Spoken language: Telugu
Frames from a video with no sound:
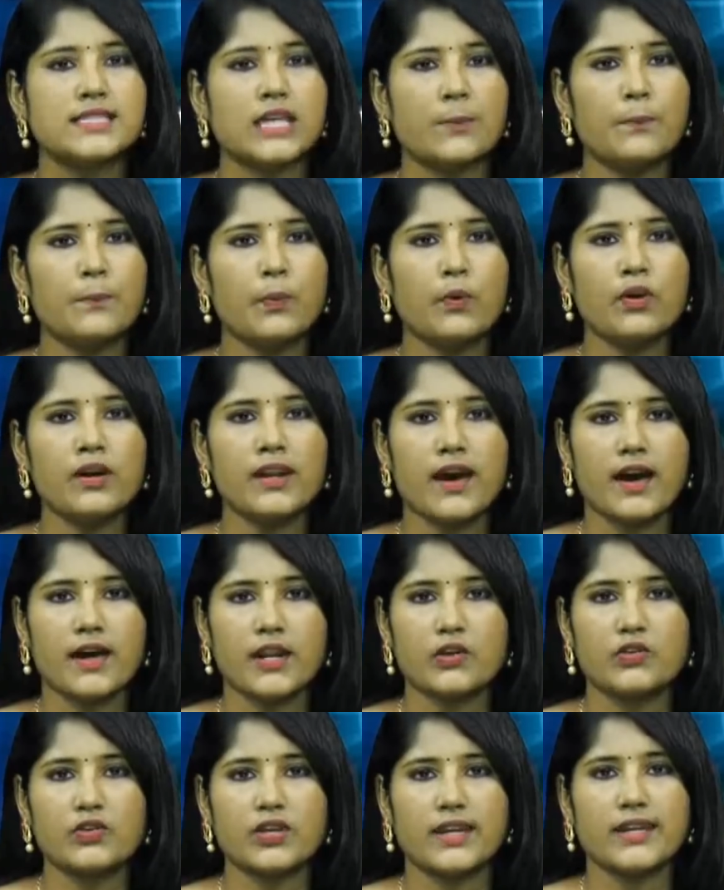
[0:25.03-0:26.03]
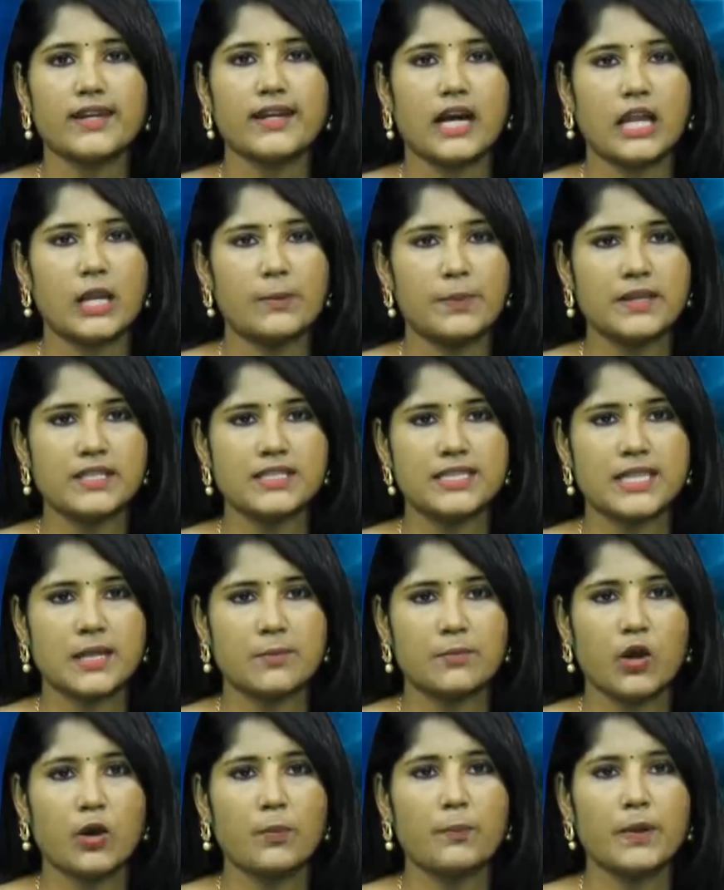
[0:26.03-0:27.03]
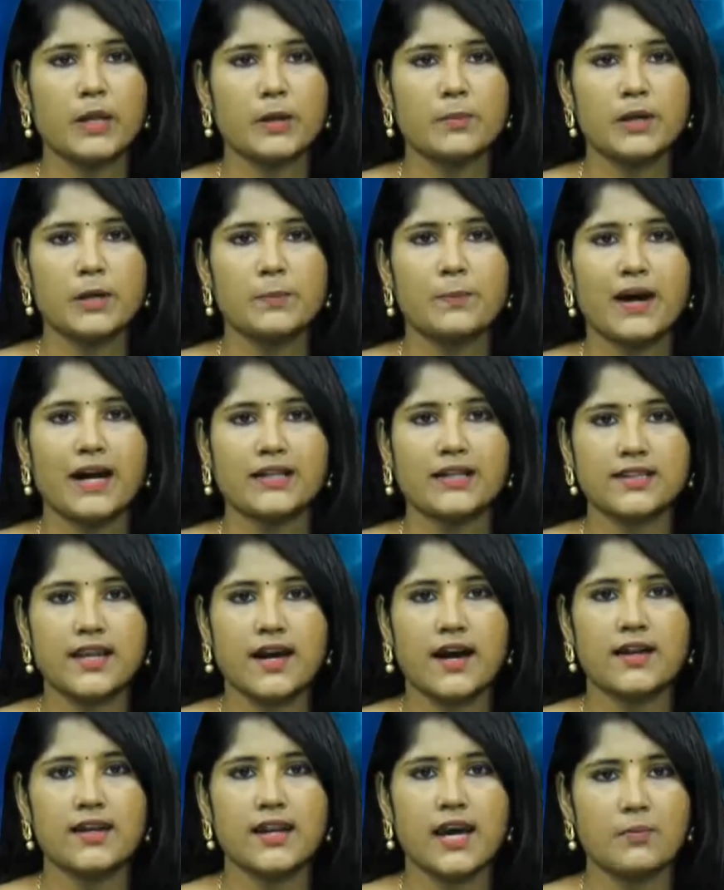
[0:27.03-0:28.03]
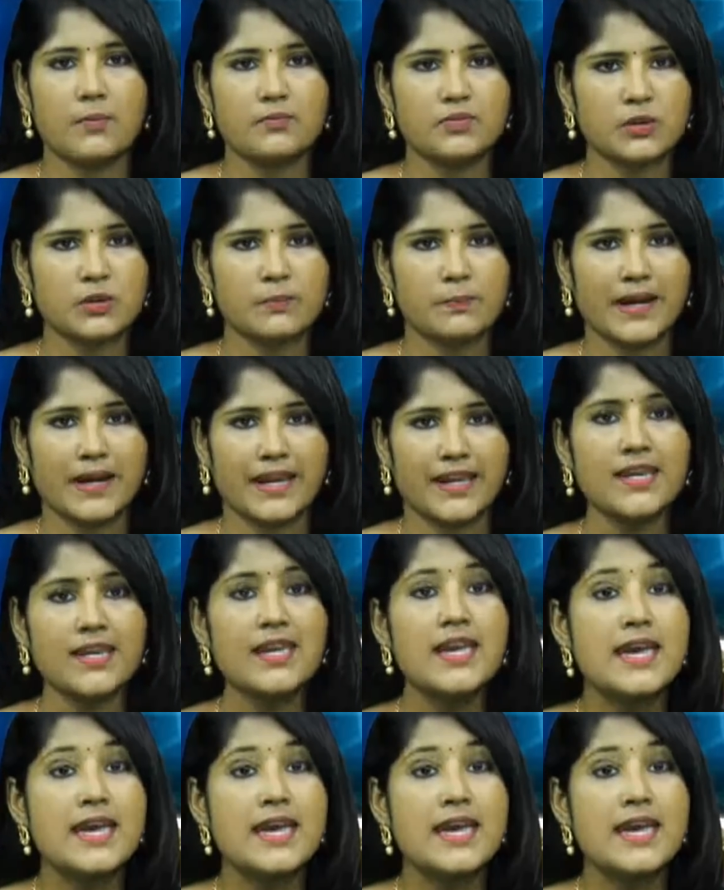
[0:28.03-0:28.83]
సంపూర్ణ ఆరోగ్యాన్ని కల్పించడంలో పిరమిడ్ పాత్ర అన్న అంశంపై